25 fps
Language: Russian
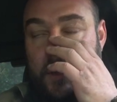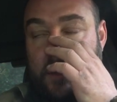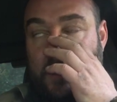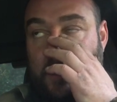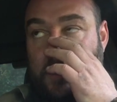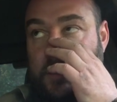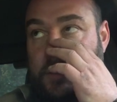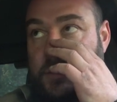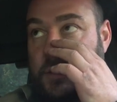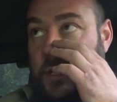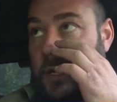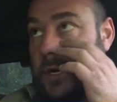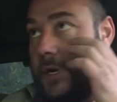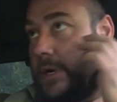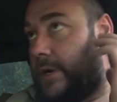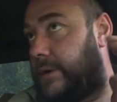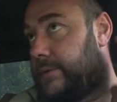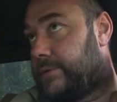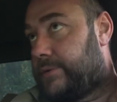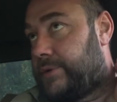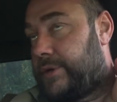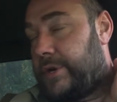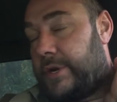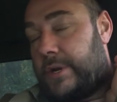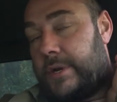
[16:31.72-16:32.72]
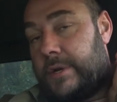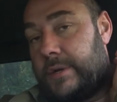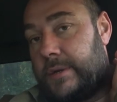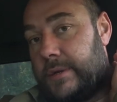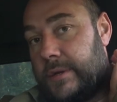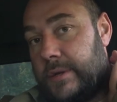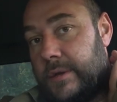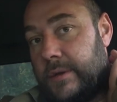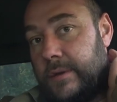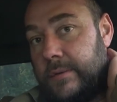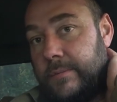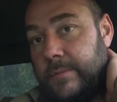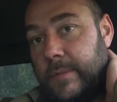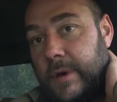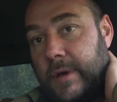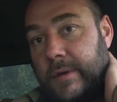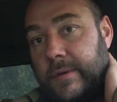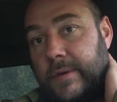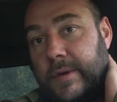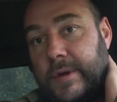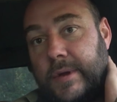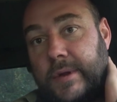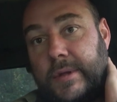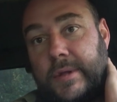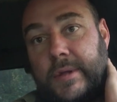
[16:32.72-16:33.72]
И жара уже
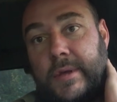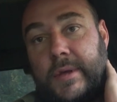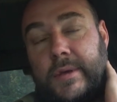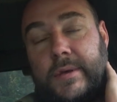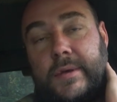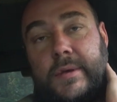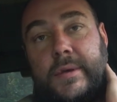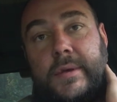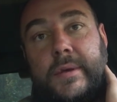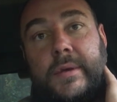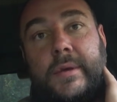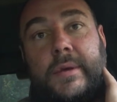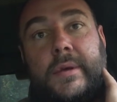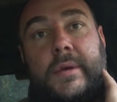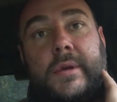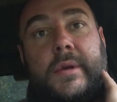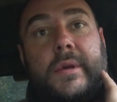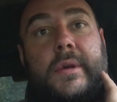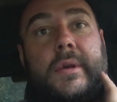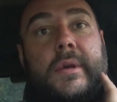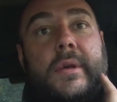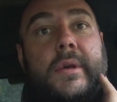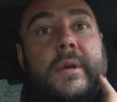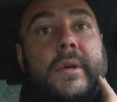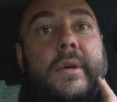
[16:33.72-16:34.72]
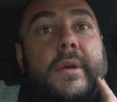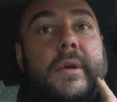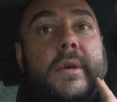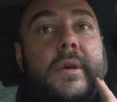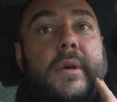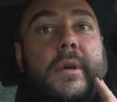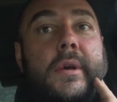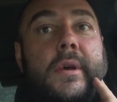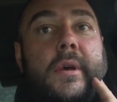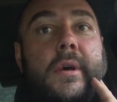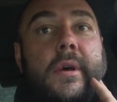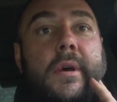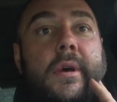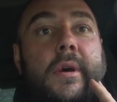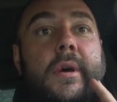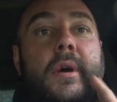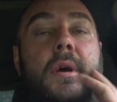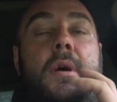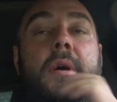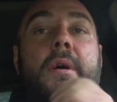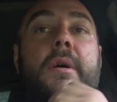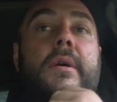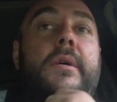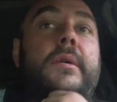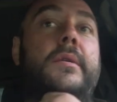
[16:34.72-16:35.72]
неимоверная. По крайней мере
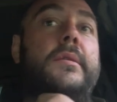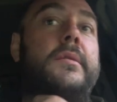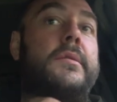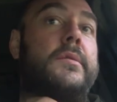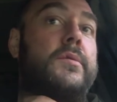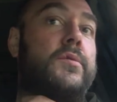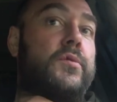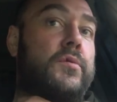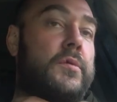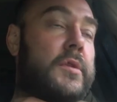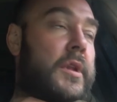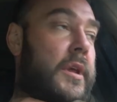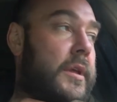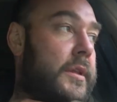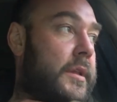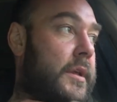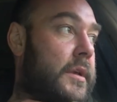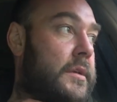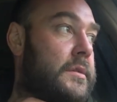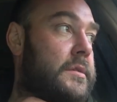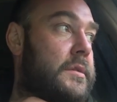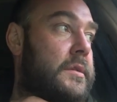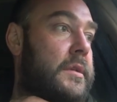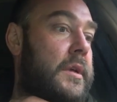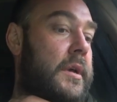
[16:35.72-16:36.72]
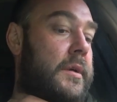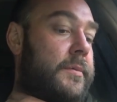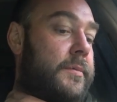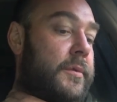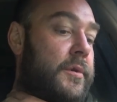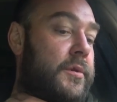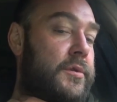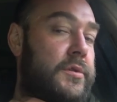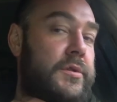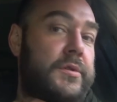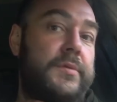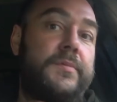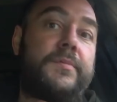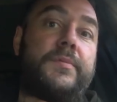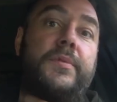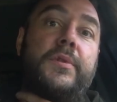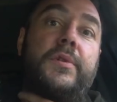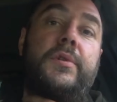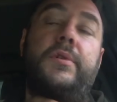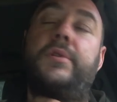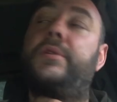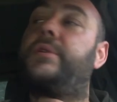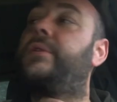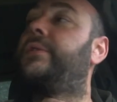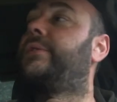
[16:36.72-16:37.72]
для нас. Ну для нас, да, мы очень
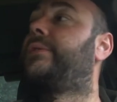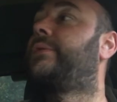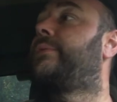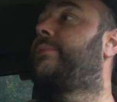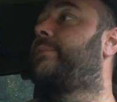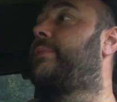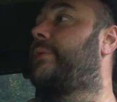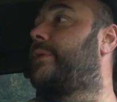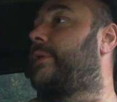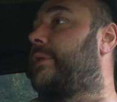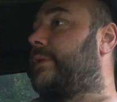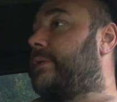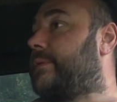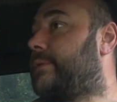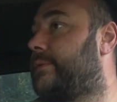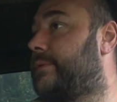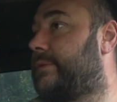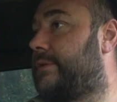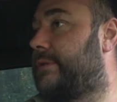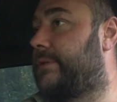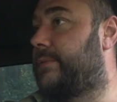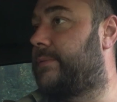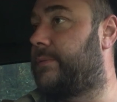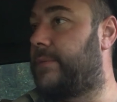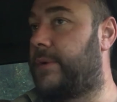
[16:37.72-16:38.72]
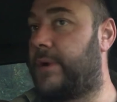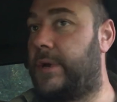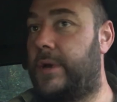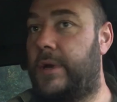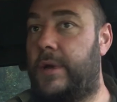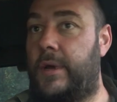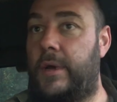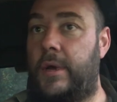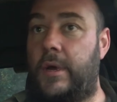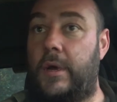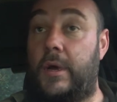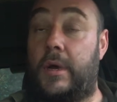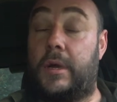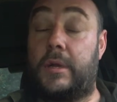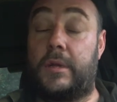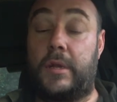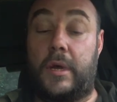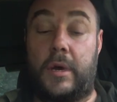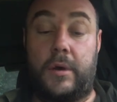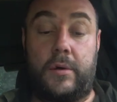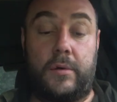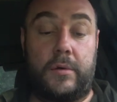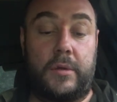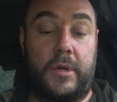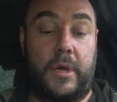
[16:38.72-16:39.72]
плохо ее переносим.
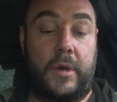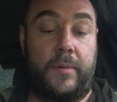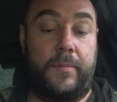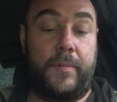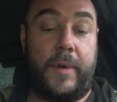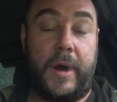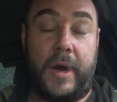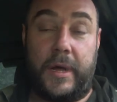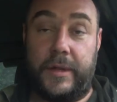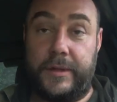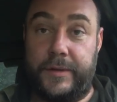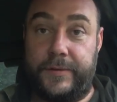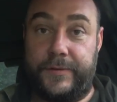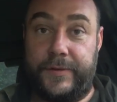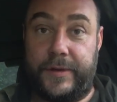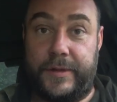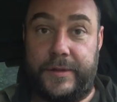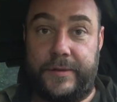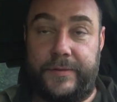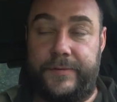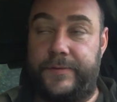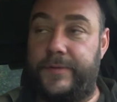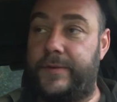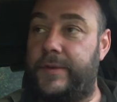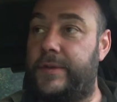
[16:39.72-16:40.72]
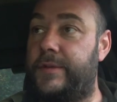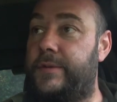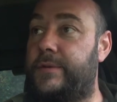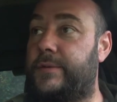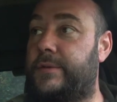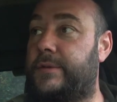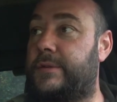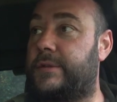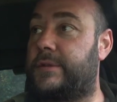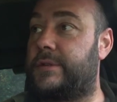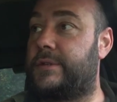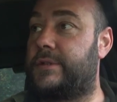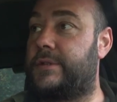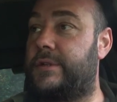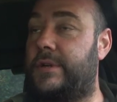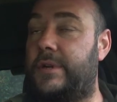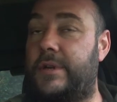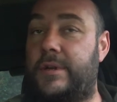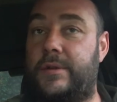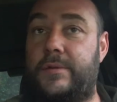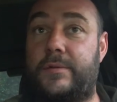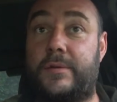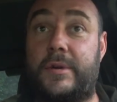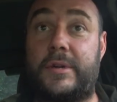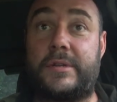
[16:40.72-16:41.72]
Находок мало в этом видео, к
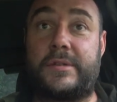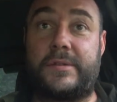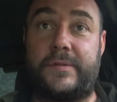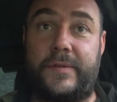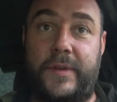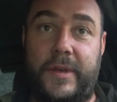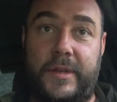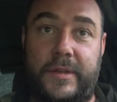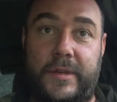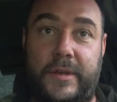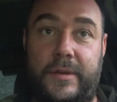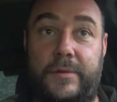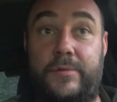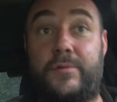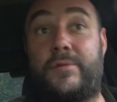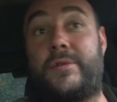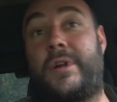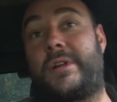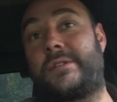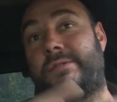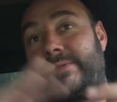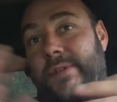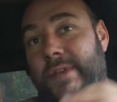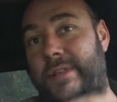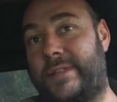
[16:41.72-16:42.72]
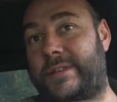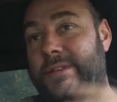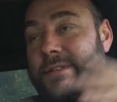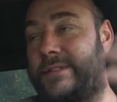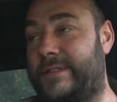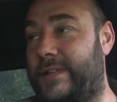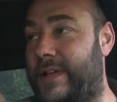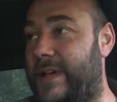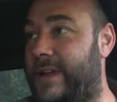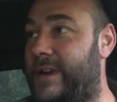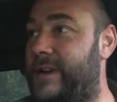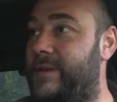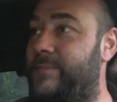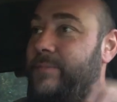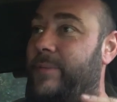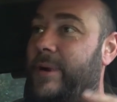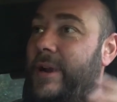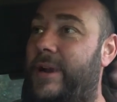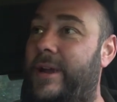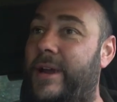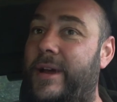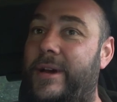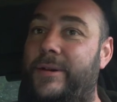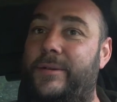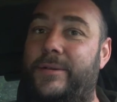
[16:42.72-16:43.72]
сожалению. Разведка. Ну, разведка старые
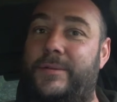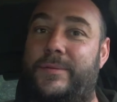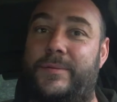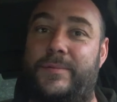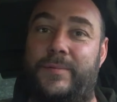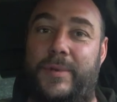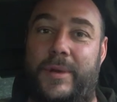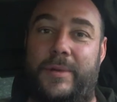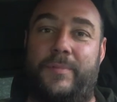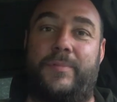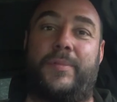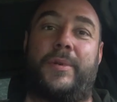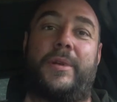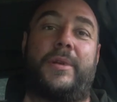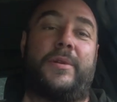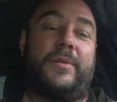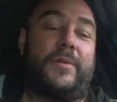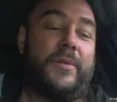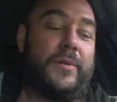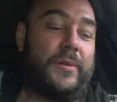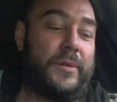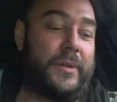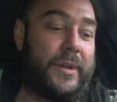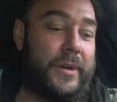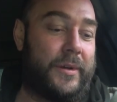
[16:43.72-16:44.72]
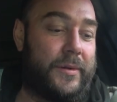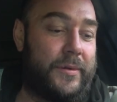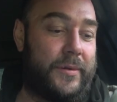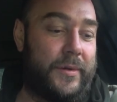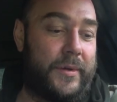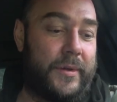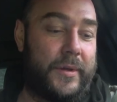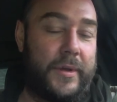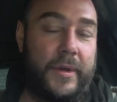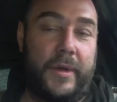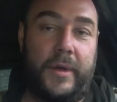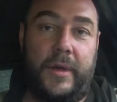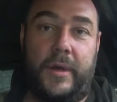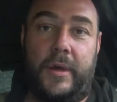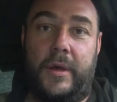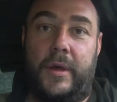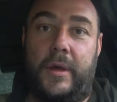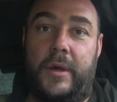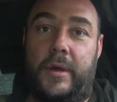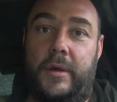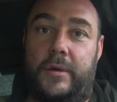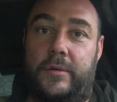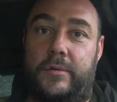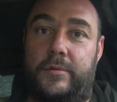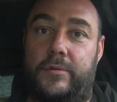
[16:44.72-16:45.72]
поля. Вот прикол такой.
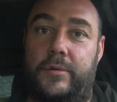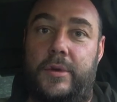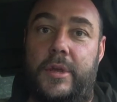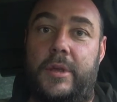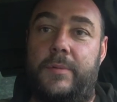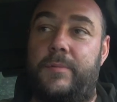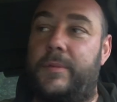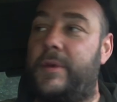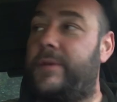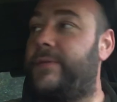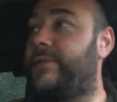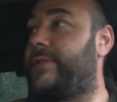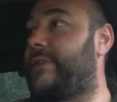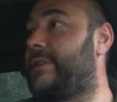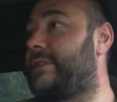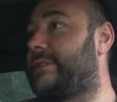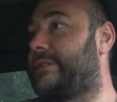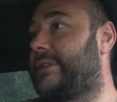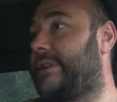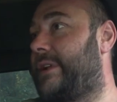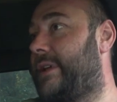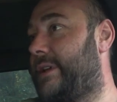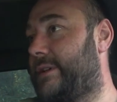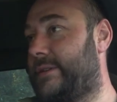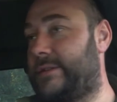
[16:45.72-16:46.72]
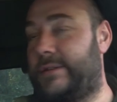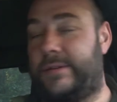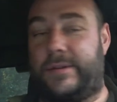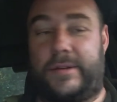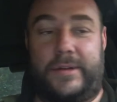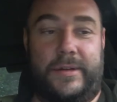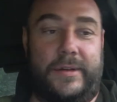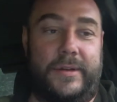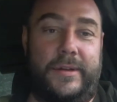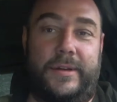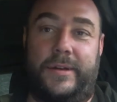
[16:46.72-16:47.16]
Ну и мифы из леса